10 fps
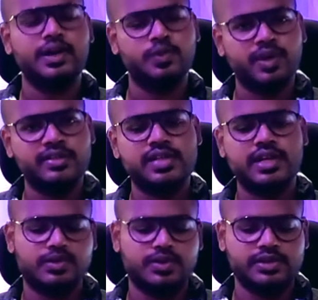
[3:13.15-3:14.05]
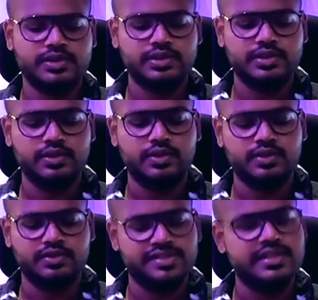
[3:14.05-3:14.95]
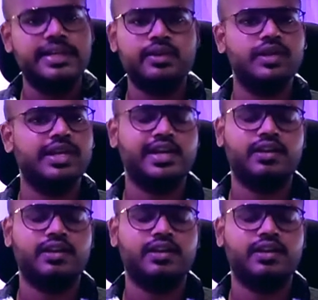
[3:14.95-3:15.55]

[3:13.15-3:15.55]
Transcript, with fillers: அட்வான்ஸான ஒரு ஒரு ஃபெசிலிட்டி உள்ள